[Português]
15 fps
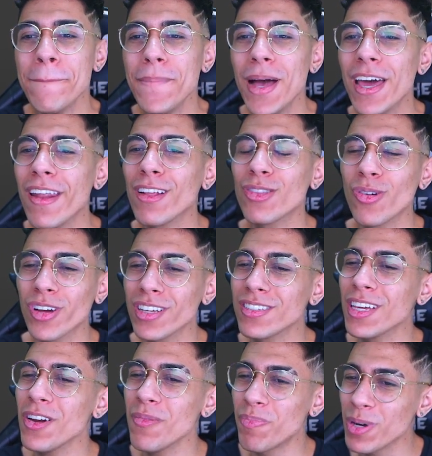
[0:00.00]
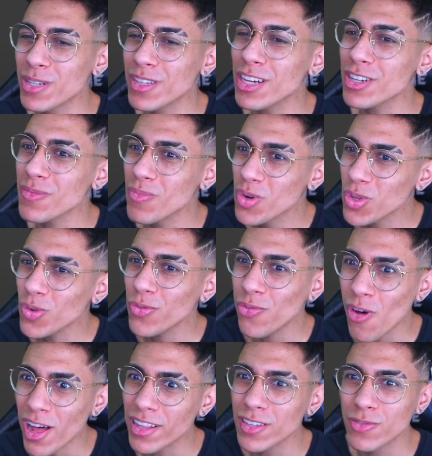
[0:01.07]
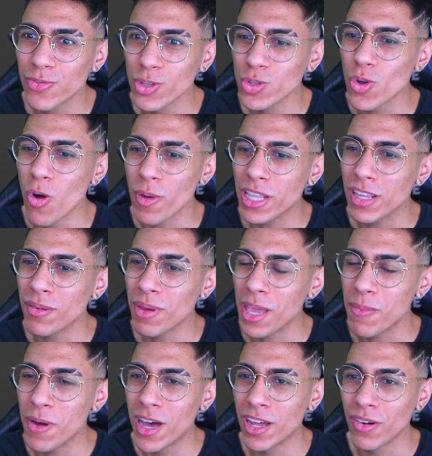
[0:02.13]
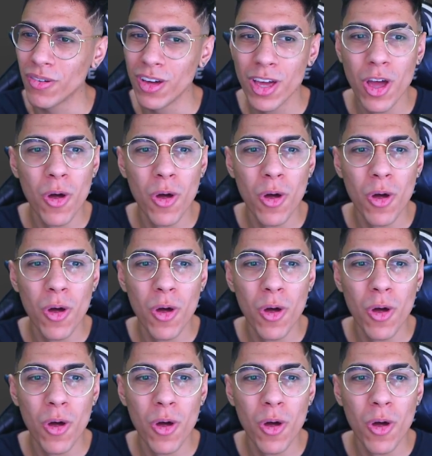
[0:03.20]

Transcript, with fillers: Mano, a Toga seria um personagem muito foda se fosse homem também, mano.